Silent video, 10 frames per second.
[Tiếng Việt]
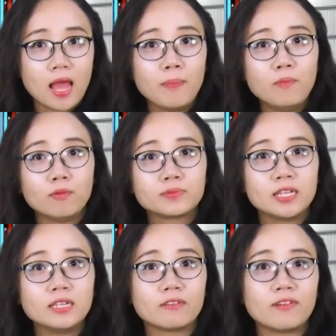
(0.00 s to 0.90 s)
F1
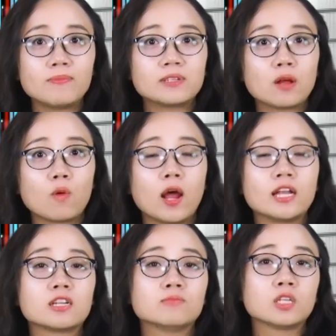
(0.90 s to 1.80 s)
chỉ được phép ra
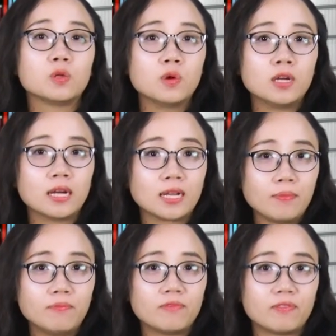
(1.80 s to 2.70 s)
ngoài trong tình huống khẩn
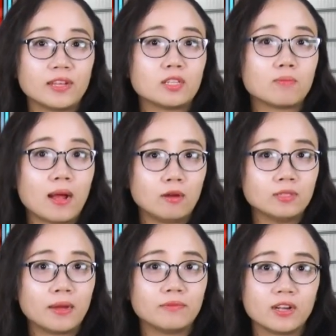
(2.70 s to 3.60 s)
cấp và phải thông
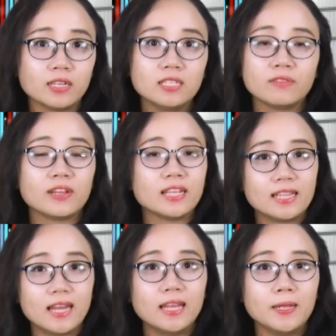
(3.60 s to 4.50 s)
báo tham vấn nhân viên y
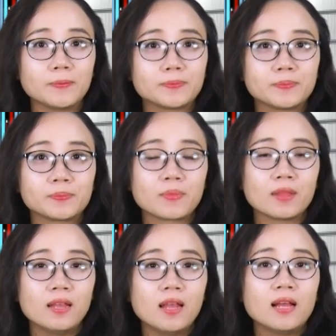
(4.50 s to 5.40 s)
tế.
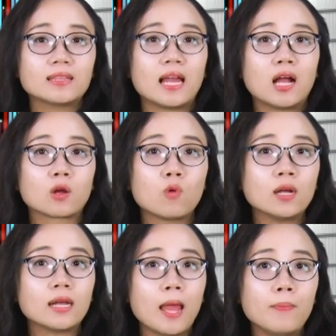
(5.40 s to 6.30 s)
Tại Hàn
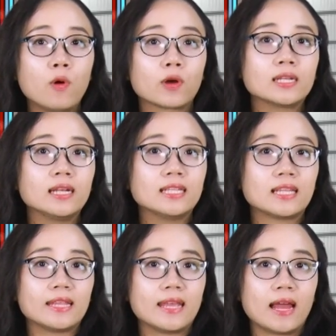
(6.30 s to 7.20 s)
Quốc, F1 cách ly
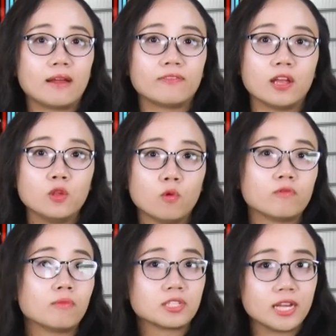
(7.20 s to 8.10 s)
tại nhà phải
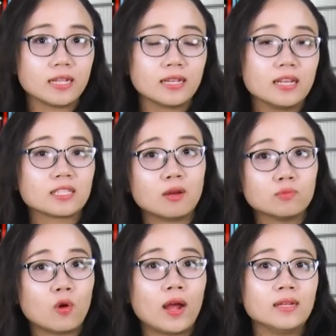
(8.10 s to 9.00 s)
dùng phòng riêng,
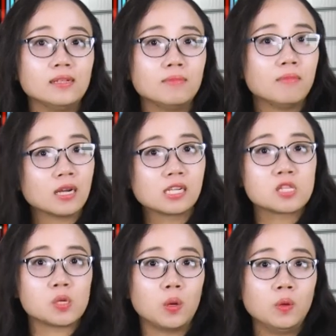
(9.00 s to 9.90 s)
thông thoáng, mở
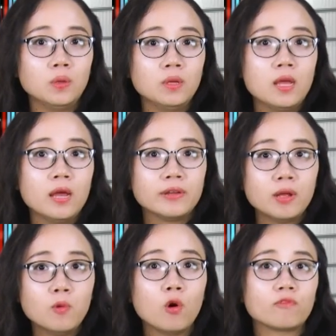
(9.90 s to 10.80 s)
cửa sổ.
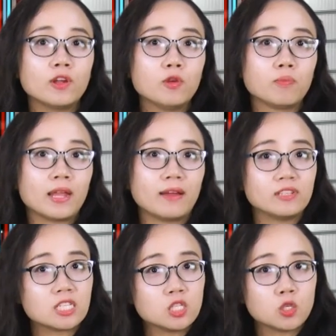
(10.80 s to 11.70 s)
Nếu buộc phải dùng nhà
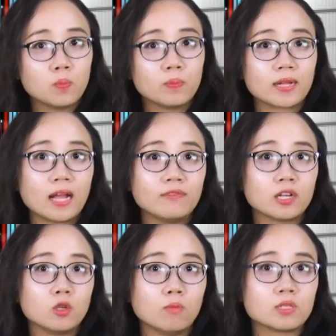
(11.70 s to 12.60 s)
vệ sinh chung, các
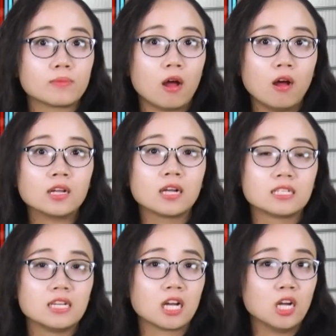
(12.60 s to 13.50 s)
vật dụng trong đó
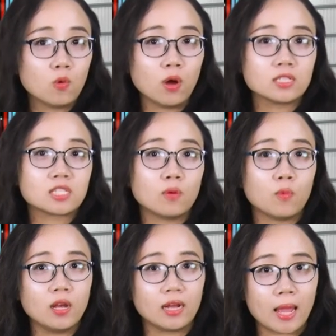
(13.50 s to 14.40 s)
cần được khử khuẩn sau
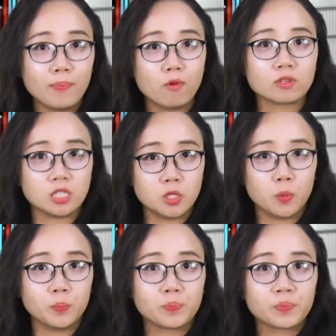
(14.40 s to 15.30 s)
mỗi lần F1 sử
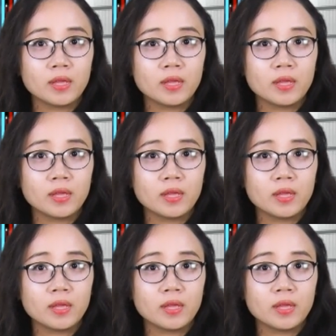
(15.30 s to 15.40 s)
dụng.